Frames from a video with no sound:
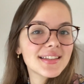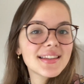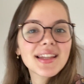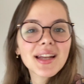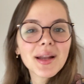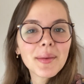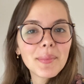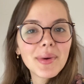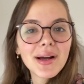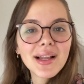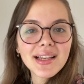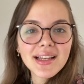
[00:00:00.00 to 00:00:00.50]

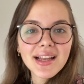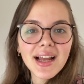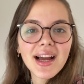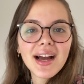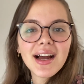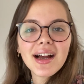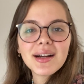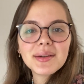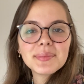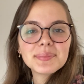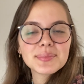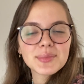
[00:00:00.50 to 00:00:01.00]

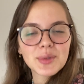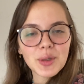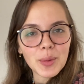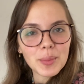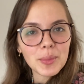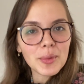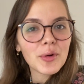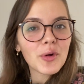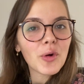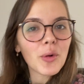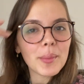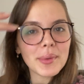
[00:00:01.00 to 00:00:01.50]
trabalhar.
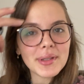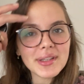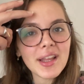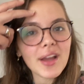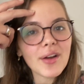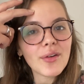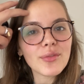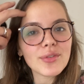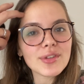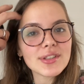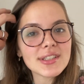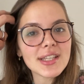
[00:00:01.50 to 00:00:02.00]
Como eu comentei
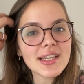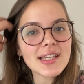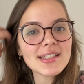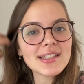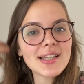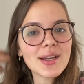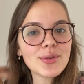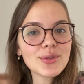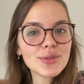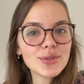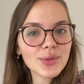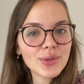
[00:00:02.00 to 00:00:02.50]
com vocês,
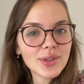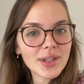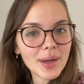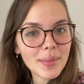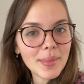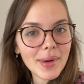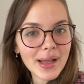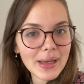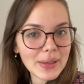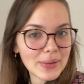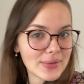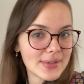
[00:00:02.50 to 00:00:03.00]
né? Hoje eu
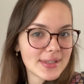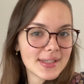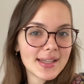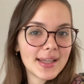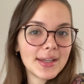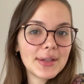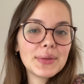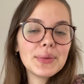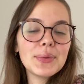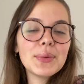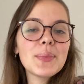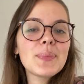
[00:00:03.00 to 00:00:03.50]
trabalho
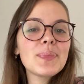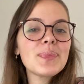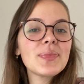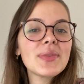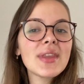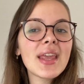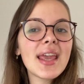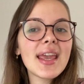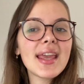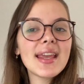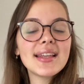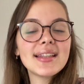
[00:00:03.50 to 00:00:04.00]
cedo,
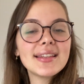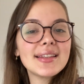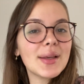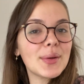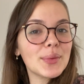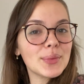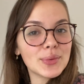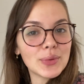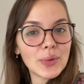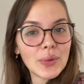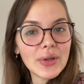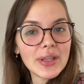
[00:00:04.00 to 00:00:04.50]

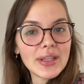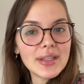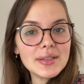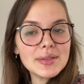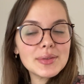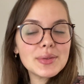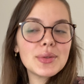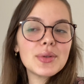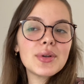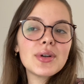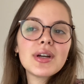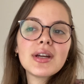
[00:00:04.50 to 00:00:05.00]
então tô
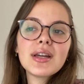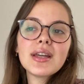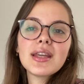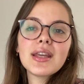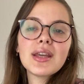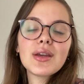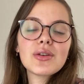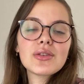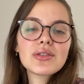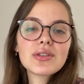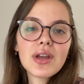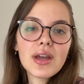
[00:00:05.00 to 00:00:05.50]
indo.
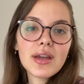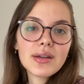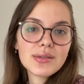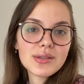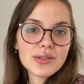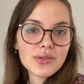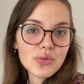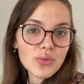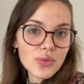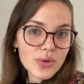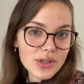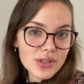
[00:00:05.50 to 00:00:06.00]
Eu saio
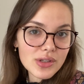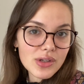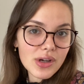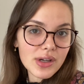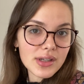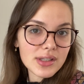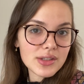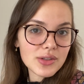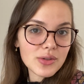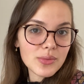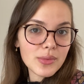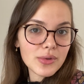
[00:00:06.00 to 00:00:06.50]
às duas
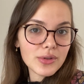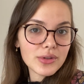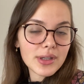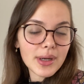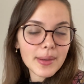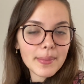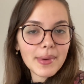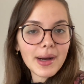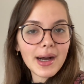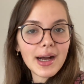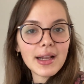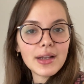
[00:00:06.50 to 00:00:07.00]
horas do meu
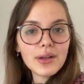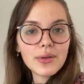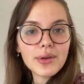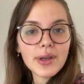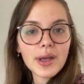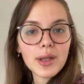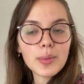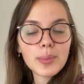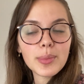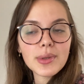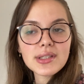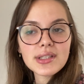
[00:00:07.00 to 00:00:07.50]
trabalho,
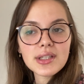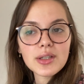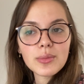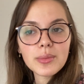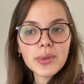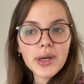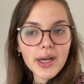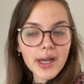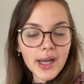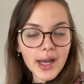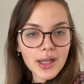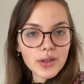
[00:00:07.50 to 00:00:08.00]
quero passar no
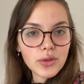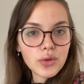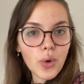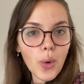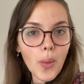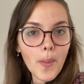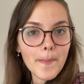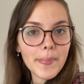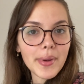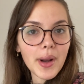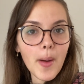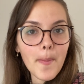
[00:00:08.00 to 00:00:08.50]
mercado,
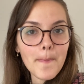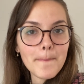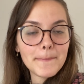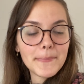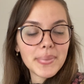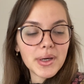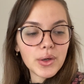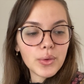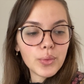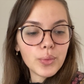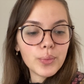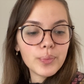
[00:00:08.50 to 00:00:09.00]
comprar
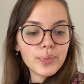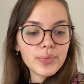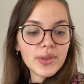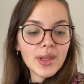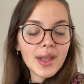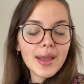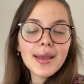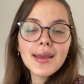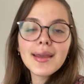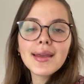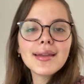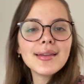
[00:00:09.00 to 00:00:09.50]
pão
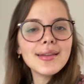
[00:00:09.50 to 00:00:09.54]
e